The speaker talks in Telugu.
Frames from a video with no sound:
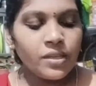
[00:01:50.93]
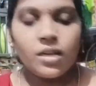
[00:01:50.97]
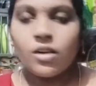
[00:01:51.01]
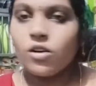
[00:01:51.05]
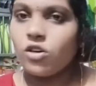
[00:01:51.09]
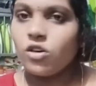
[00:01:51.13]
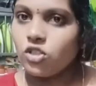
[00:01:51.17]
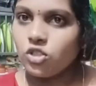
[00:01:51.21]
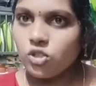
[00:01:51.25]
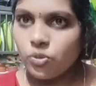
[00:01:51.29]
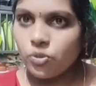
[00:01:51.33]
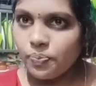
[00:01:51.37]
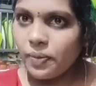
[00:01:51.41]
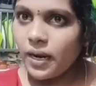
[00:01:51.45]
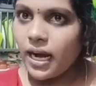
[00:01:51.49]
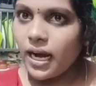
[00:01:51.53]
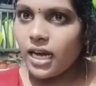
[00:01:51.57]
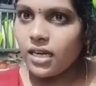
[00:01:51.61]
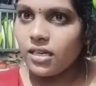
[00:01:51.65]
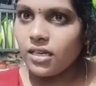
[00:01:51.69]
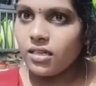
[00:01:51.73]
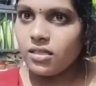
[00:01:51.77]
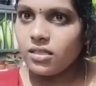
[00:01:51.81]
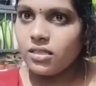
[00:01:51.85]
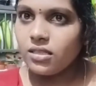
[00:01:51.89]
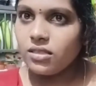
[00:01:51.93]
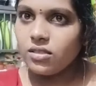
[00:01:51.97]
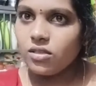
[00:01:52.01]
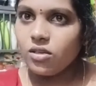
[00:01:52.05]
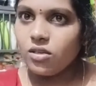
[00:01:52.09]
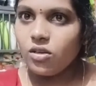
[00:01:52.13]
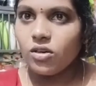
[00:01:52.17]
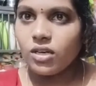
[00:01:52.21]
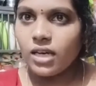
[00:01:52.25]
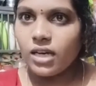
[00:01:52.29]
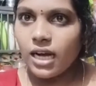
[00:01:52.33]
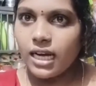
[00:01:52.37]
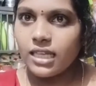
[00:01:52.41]
కొంచెం పాలను
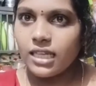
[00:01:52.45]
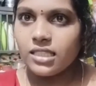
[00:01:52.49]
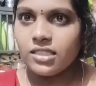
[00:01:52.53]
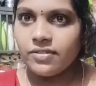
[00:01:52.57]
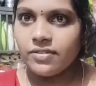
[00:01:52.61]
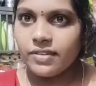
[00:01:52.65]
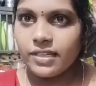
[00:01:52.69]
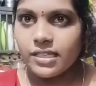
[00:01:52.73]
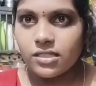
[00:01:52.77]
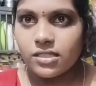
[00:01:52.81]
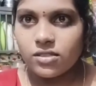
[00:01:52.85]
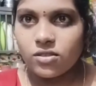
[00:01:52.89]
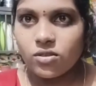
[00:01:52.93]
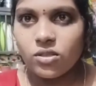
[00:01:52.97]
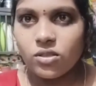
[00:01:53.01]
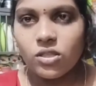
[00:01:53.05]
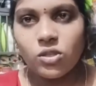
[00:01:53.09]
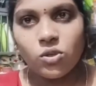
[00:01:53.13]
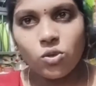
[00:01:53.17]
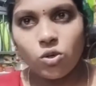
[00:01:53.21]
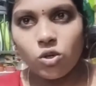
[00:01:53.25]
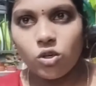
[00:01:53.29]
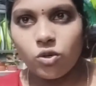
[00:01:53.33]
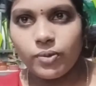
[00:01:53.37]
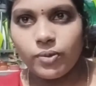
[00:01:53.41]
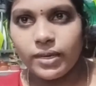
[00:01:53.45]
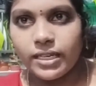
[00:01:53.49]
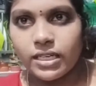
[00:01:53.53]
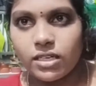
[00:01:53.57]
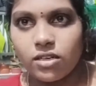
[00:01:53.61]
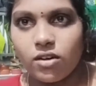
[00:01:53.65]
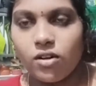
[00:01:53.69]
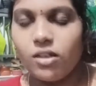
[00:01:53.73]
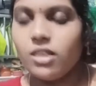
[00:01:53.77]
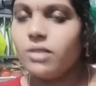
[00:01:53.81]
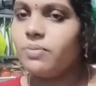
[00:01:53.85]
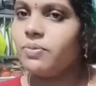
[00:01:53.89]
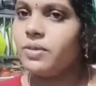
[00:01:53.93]
ఇందులో కాచి వేసుకుని తోడు
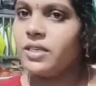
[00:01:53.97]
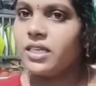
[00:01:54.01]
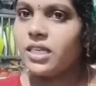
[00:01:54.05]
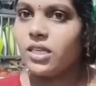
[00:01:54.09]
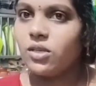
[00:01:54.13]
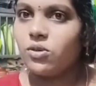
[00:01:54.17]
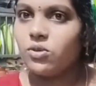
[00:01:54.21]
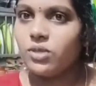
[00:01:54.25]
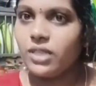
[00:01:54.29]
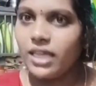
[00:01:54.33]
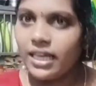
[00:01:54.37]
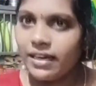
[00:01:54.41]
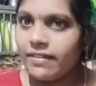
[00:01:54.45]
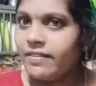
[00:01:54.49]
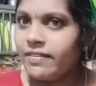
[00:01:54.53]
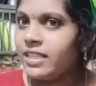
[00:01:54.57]
పెట్టుకోవాలి ఇప్పుడు నేను